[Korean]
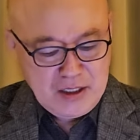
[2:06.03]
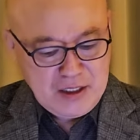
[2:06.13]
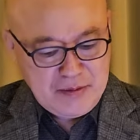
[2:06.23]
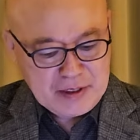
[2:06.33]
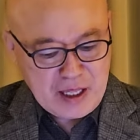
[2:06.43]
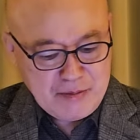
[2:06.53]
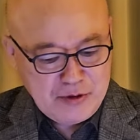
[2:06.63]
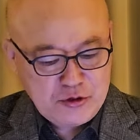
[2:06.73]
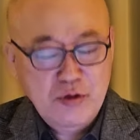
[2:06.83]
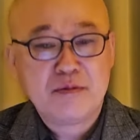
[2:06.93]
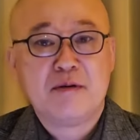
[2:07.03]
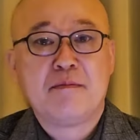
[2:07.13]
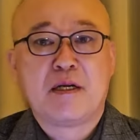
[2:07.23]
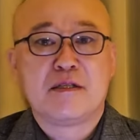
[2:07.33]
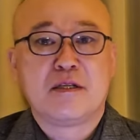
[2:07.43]
입에 담을 수 없는
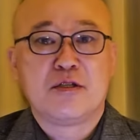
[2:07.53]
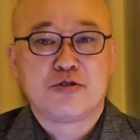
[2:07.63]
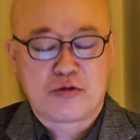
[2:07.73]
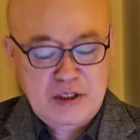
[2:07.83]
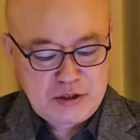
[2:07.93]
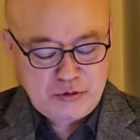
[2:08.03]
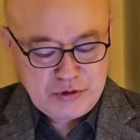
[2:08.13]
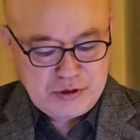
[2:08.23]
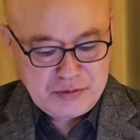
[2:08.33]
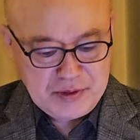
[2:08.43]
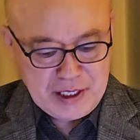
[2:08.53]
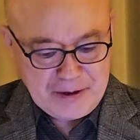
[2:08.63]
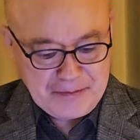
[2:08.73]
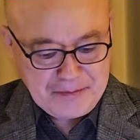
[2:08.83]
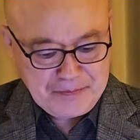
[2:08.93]
말들이 쏟아지고
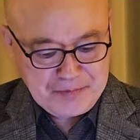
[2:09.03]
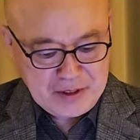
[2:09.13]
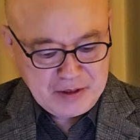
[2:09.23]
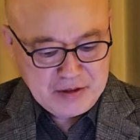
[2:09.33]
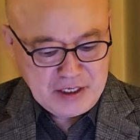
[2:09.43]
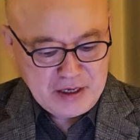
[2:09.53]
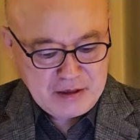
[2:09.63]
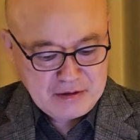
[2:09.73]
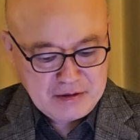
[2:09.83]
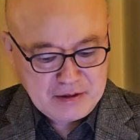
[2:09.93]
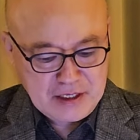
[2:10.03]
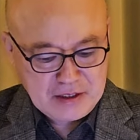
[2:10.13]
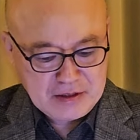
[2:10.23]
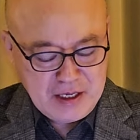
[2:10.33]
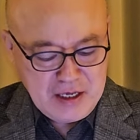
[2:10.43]
있습니다. 어제
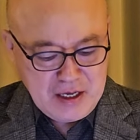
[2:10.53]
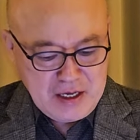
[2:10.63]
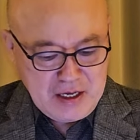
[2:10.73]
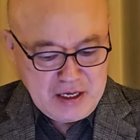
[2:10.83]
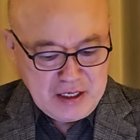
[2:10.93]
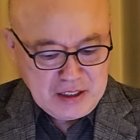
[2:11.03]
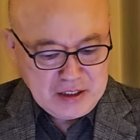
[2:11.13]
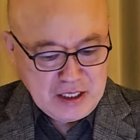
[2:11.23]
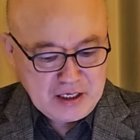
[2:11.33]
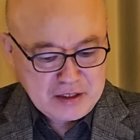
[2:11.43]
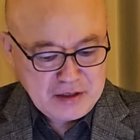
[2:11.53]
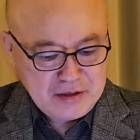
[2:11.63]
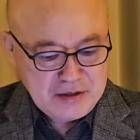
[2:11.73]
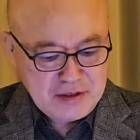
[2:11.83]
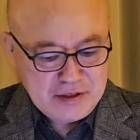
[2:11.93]
그러니까
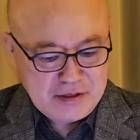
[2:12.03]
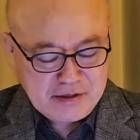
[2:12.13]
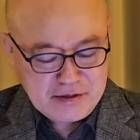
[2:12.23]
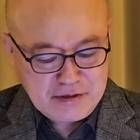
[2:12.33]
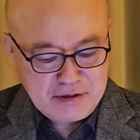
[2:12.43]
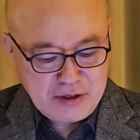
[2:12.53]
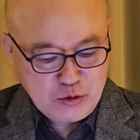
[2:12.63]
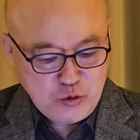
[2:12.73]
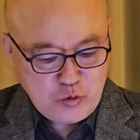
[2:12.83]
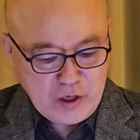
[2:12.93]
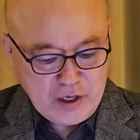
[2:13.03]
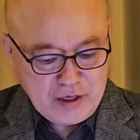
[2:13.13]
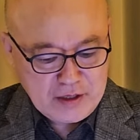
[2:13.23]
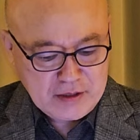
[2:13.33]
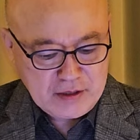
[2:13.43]
이낙연 지지층들이
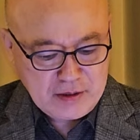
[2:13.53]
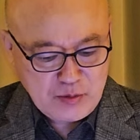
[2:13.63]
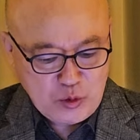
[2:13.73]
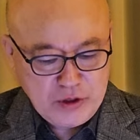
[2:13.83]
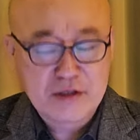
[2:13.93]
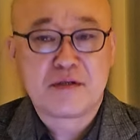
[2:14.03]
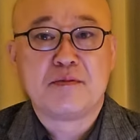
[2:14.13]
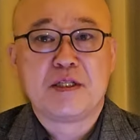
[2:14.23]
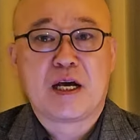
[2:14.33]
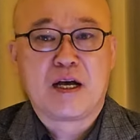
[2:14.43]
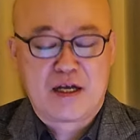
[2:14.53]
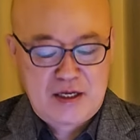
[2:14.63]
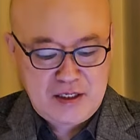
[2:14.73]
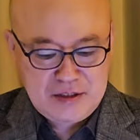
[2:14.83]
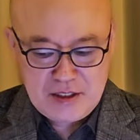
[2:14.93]
국회에서 모였습니다.
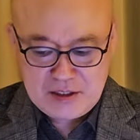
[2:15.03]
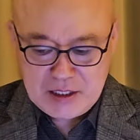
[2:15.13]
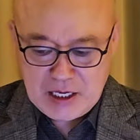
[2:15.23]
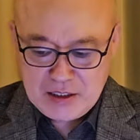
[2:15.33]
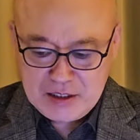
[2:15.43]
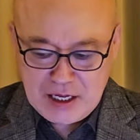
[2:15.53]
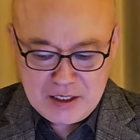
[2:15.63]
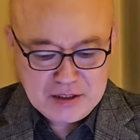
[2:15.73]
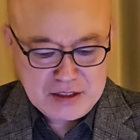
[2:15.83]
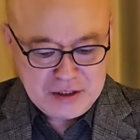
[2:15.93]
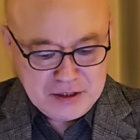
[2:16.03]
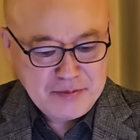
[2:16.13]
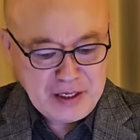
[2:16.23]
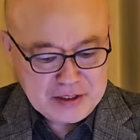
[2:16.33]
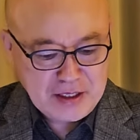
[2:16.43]
이제 탈당 기념
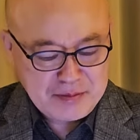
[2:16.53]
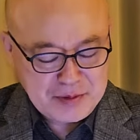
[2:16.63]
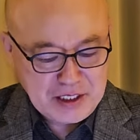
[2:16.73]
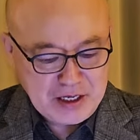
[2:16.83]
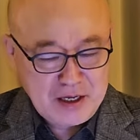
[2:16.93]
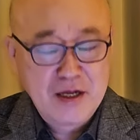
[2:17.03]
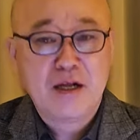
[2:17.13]
행사입니다.